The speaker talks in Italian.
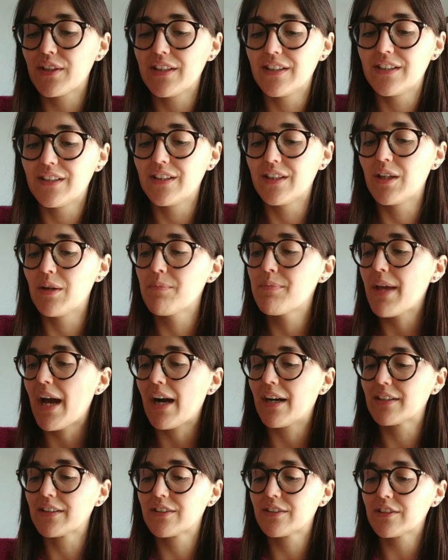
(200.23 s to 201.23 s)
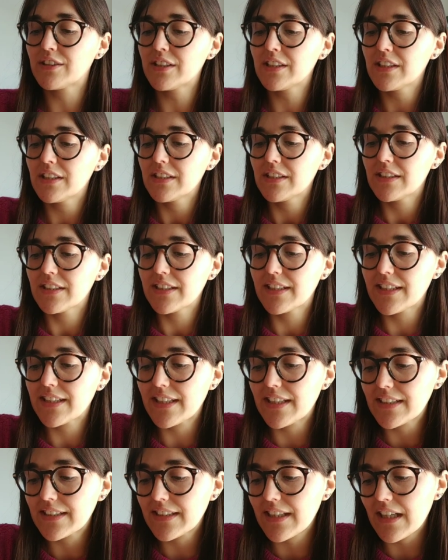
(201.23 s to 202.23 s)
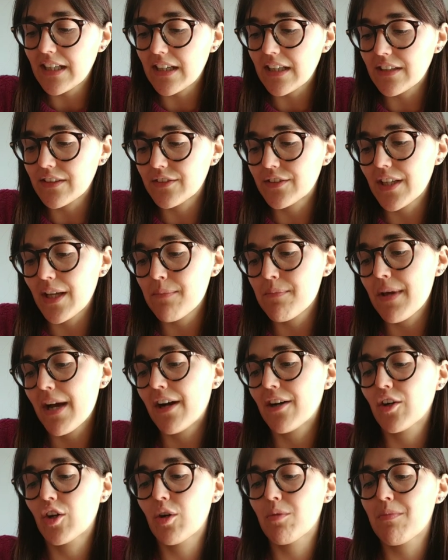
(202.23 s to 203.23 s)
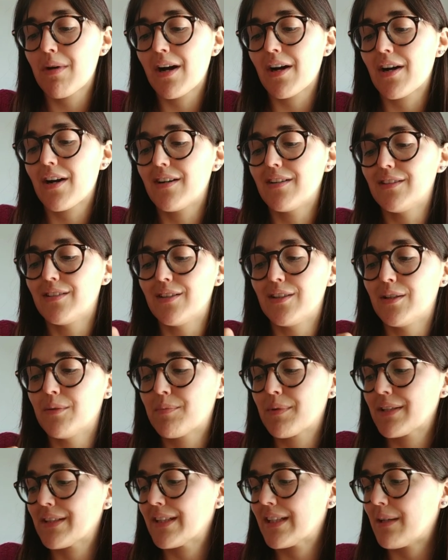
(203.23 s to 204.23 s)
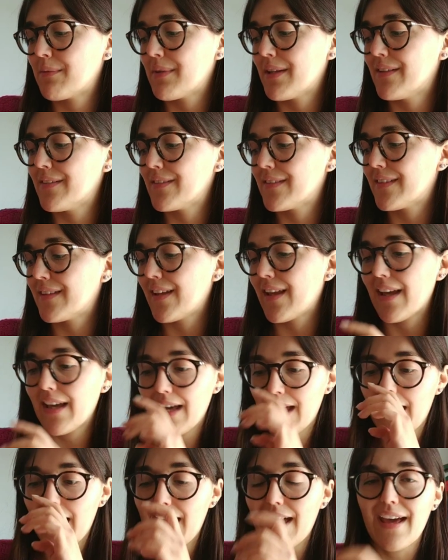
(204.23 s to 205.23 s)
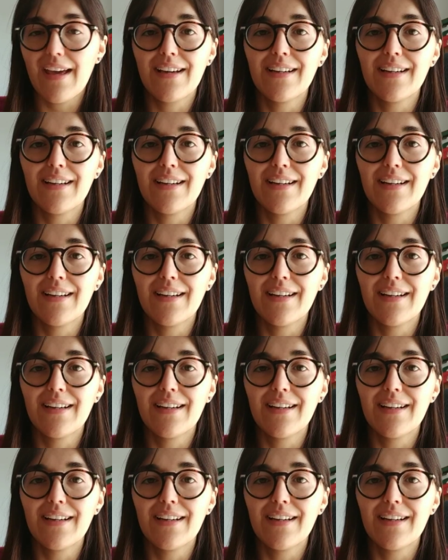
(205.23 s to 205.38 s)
eh, bianco che in realtà non è bianco ma eh, praticamente è